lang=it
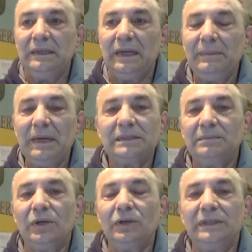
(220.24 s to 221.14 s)
la
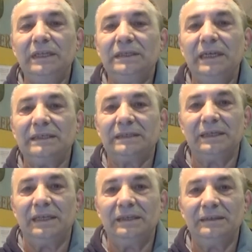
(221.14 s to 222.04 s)
massima
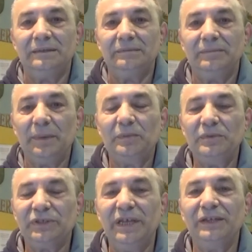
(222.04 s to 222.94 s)
contentezza, proprio
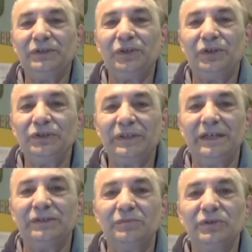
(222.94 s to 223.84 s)
mi sento
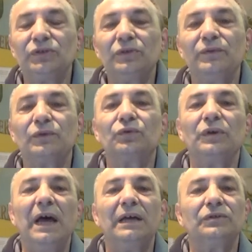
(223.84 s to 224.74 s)
contento, mi sento
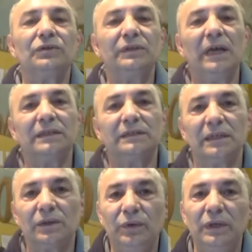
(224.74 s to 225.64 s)
fortunato di
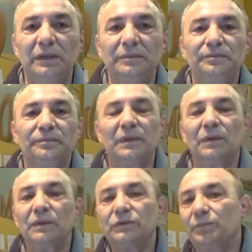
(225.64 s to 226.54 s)
essere qui,
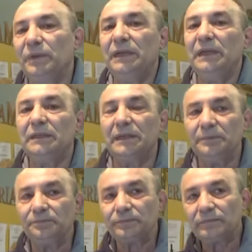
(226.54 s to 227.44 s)
in questo
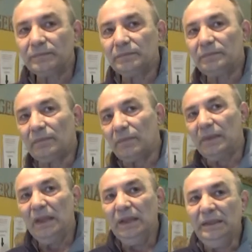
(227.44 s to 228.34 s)
pianeta,
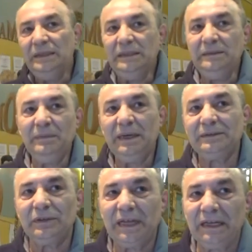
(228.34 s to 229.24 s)
in
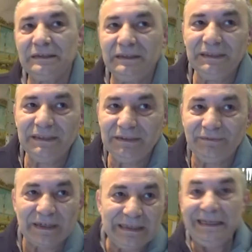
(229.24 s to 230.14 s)
mezzo a tanti
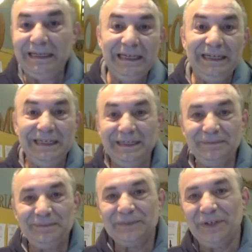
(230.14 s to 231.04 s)

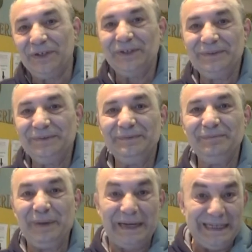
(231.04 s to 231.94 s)
fratellini, no?
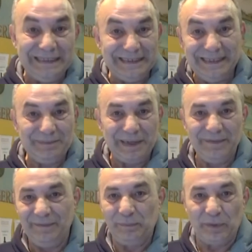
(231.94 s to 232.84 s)
parenti,
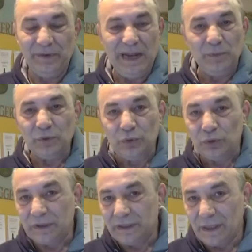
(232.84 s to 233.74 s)
perché proveniamo
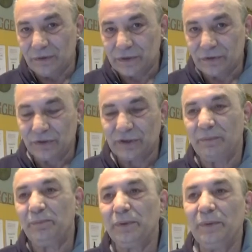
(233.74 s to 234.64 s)
tutti dallo stesso
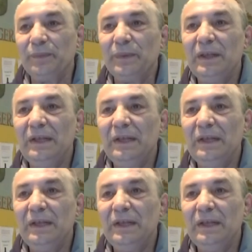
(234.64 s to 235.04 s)
ceppo,